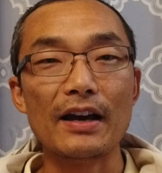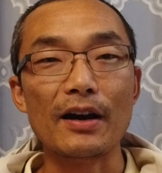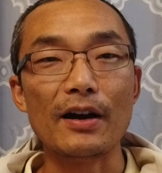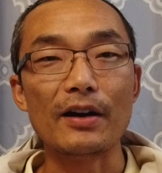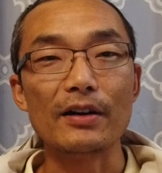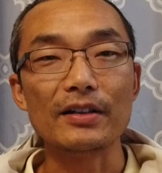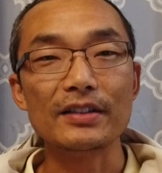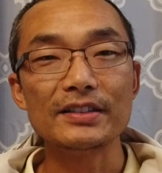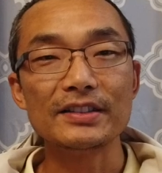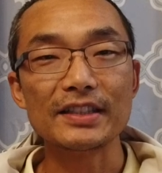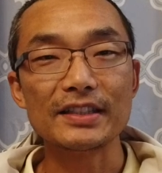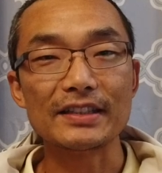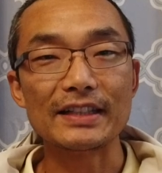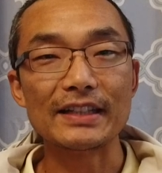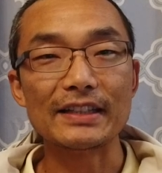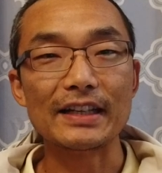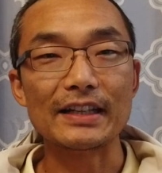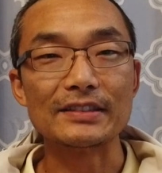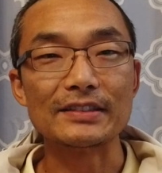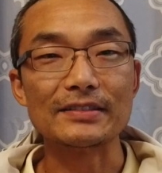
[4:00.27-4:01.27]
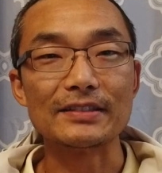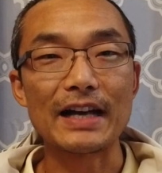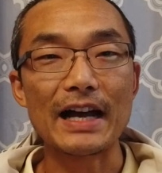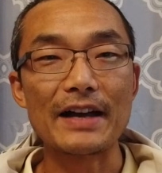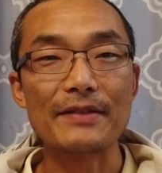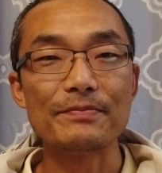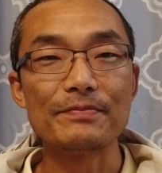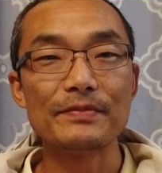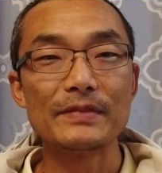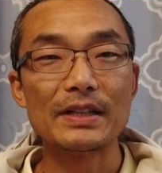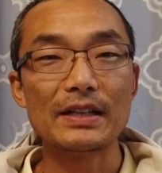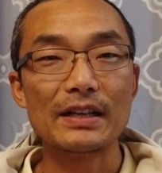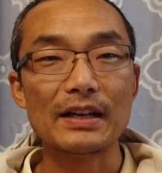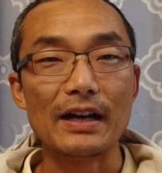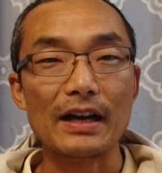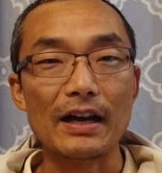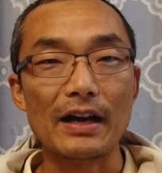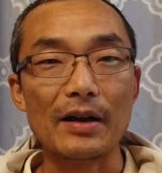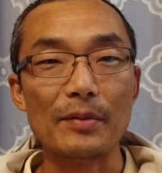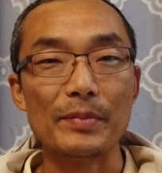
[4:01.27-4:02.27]
好，谢谢大家收看，
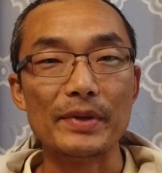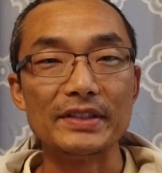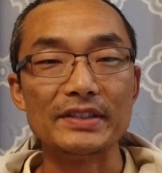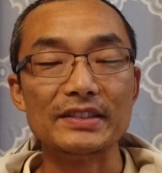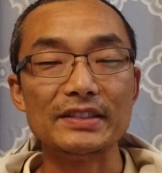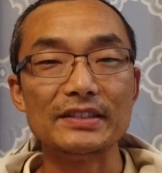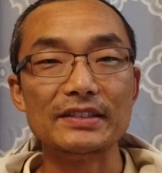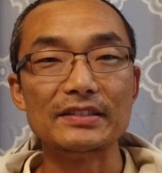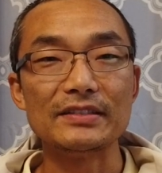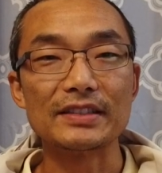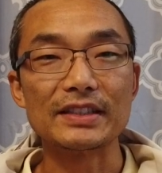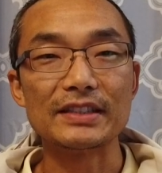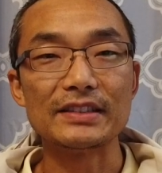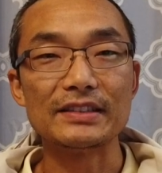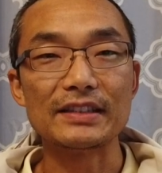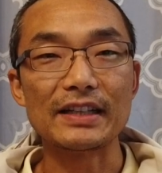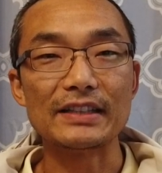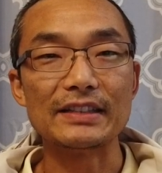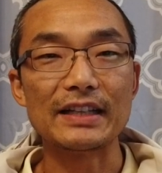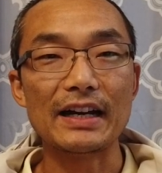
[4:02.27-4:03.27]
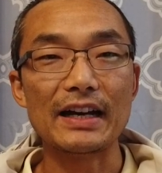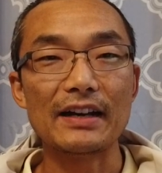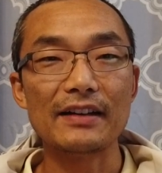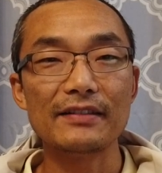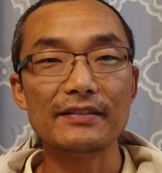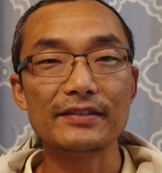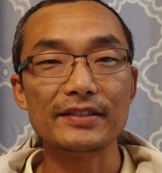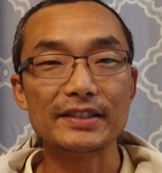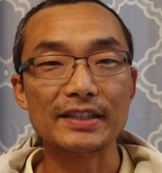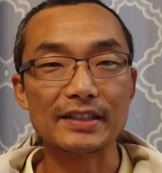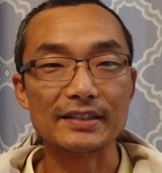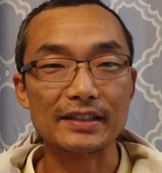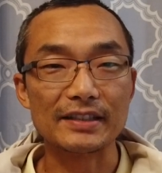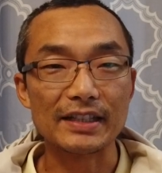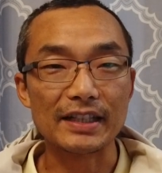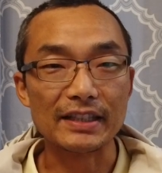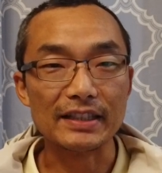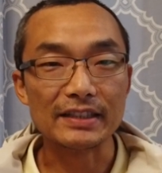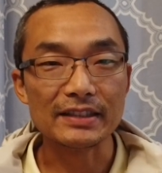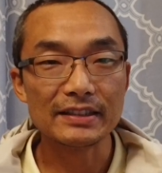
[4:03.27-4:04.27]
啊，本期就跟大家分享到
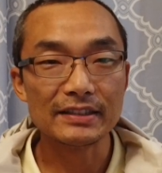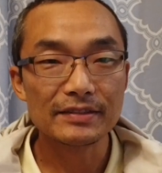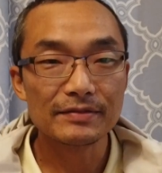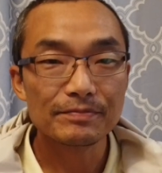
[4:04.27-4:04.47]
这里。